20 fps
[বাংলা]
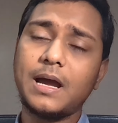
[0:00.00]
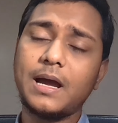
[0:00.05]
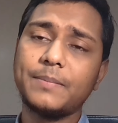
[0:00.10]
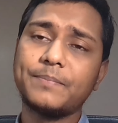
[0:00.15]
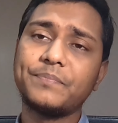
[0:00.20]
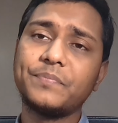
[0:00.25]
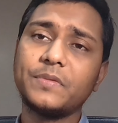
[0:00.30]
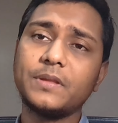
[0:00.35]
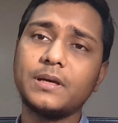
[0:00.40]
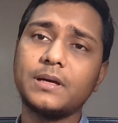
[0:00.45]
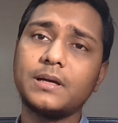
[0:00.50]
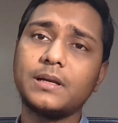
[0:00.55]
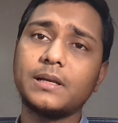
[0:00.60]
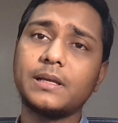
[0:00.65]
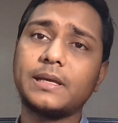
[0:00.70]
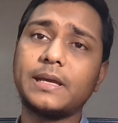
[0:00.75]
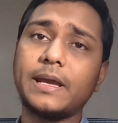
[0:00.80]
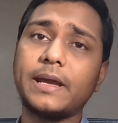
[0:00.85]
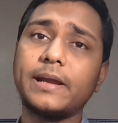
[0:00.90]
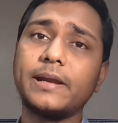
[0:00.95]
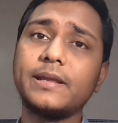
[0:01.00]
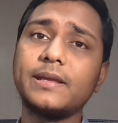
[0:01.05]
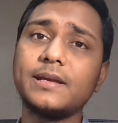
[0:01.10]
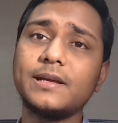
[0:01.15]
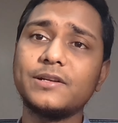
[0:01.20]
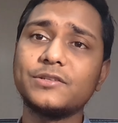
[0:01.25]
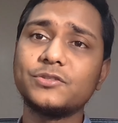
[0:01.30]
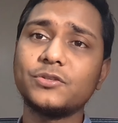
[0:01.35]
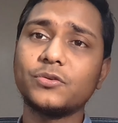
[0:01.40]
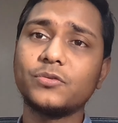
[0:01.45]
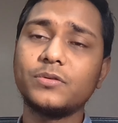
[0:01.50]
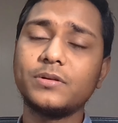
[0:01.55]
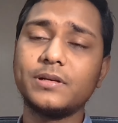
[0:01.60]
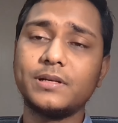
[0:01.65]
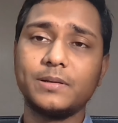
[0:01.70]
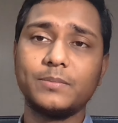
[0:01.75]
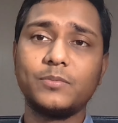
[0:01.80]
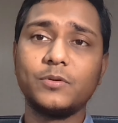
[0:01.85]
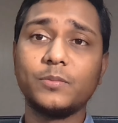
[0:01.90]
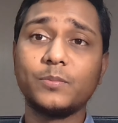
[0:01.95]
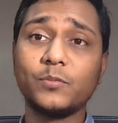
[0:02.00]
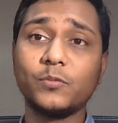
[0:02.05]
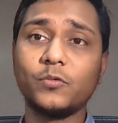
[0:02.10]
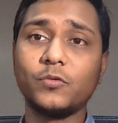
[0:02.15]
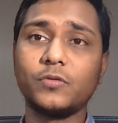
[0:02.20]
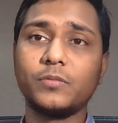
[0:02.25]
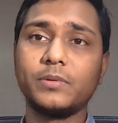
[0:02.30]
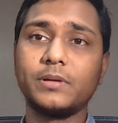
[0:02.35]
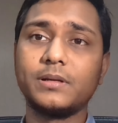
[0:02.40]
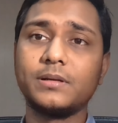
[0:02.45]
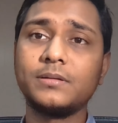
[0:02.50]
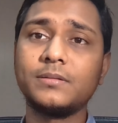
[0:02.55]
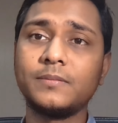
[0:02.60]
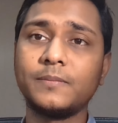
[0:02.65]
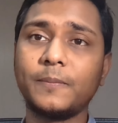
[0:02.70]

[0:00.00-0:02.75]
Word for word: আপনার ক্যারিয়ার যখন ডেভেলপ করবেন